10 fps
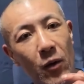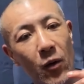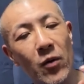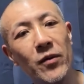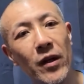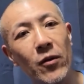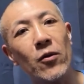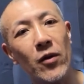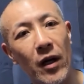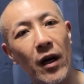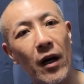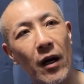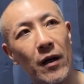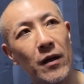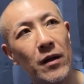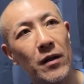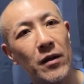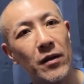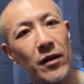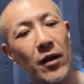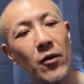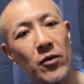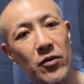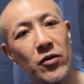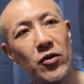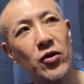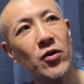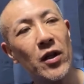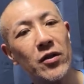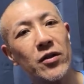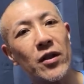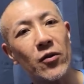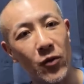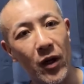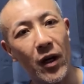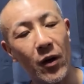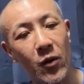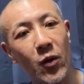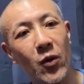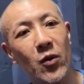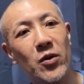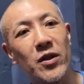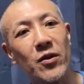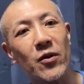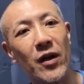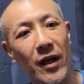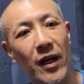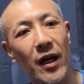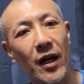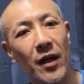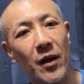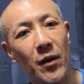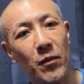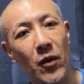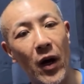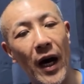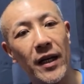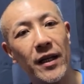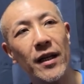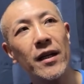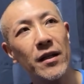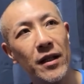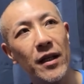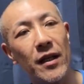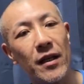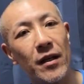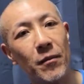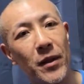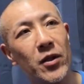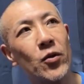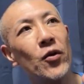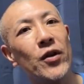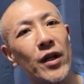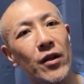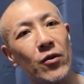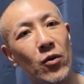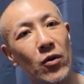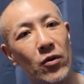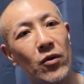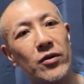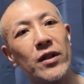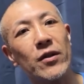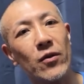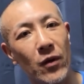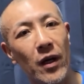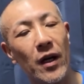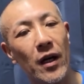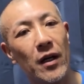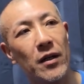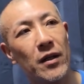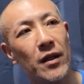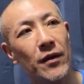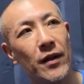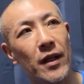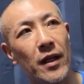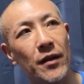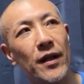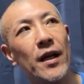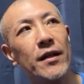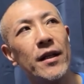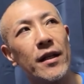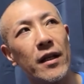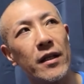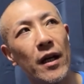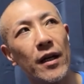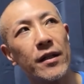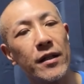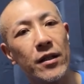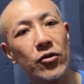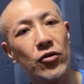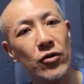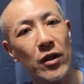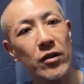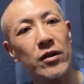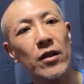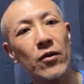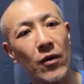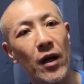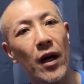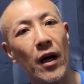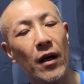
女の子が、結構中学生とか高校生とかが、もう明らかに、一人でいる高校生とか、なんか何人かで入ってきた中学生とか、